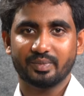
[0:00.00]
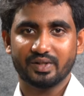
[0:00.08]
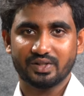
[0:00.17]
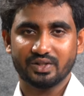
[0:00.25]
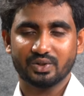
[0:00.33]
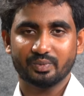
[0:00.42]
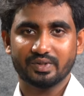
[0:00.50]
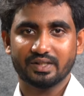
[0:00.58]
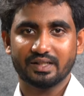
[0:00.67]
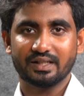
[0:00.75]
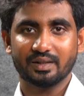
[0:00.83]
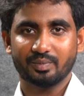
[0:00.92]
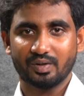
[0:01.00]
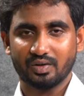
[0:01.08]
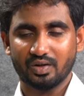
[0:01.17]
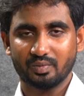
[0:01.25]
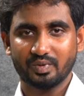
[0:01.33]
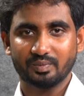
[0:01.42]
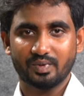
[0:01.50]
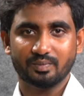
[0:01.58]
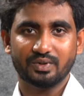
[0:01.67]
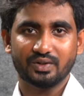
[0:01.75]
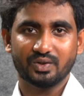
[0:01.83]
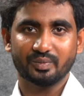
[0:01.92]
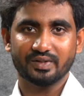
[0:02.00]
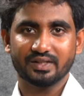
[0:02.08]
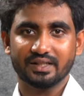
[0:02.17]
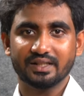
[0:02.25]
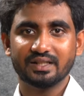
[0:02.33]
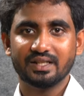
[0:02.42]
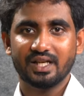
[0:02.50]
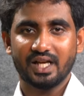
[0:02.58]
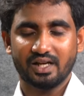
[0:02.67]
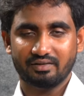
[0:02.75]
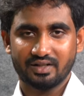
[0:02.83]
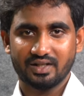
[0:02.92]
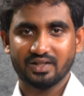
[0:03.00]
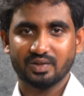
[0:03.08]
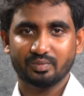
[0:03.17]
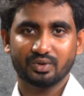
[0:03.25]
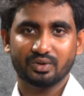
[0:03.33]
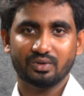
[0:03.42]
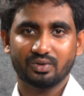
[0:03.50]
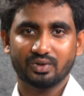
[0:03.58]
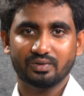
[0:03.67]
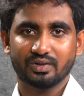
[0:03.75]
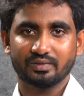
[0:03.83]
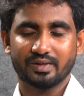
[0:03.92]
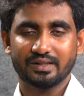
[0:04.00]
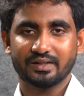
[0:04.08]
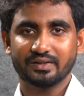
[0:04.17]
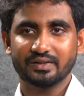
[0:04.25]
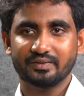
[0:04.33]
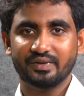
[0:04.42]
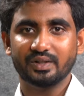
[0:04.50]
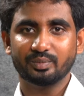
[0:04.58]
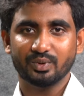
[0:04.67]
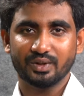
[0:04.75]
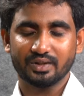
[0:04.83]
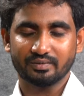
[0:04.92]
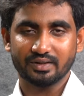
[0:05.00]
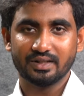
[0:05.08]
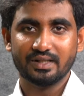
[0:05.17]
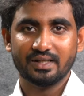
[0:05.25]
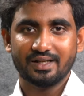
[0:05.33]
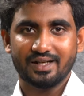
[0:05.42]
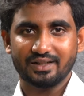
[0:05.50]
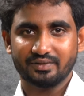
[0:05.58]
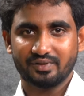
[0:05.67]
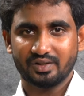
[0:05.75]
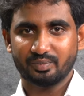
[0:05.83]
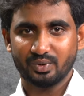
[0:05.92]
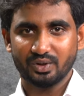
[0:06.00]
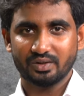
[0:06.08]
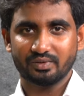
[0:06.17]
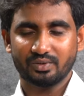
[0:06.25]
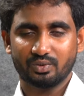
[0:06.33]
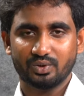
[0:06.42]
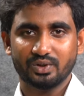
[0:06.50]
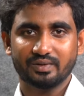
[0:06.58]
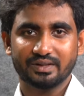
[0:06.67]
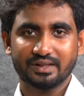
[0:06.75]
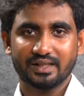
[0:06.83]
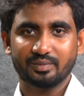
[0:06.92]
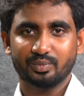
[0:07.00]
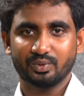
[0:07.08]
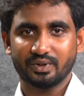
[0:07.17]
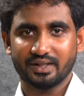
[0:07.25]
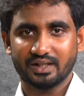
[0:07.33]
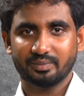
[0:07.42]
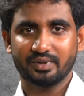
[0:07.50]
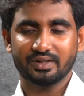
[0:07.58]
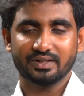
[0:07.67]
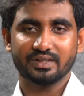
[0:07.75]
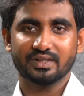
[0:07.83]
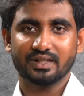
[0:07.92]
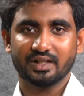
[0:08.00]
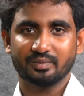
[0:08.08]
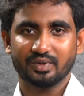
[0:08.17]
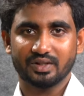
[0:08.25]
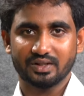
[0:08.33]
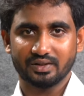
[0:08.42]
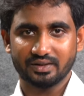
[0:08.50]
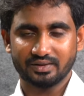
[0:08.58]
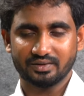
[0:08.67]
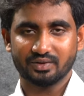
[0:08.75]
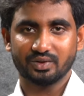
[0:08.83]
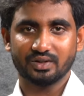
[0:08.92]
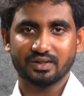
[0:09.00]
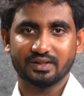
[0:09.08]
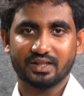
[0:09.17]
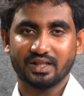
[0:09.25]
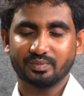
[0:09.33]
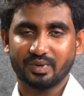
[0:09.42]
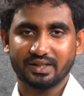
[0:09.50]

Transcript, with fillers: பேஷண்ட்ஸ்க்குமே சரி இல்லை காமன் பப்ளிக்குமே சரி அவேர்னஸ் அவேர்னஸை முதல்ல கொண்டு வரும் அதாவது விழிப்புணர்வு அந்த விழிப்புணர்வு கொண்டு வந்து தான் இப்போது நிறைய பேஷண்ட்ஸை நம்ம ட்ரீட்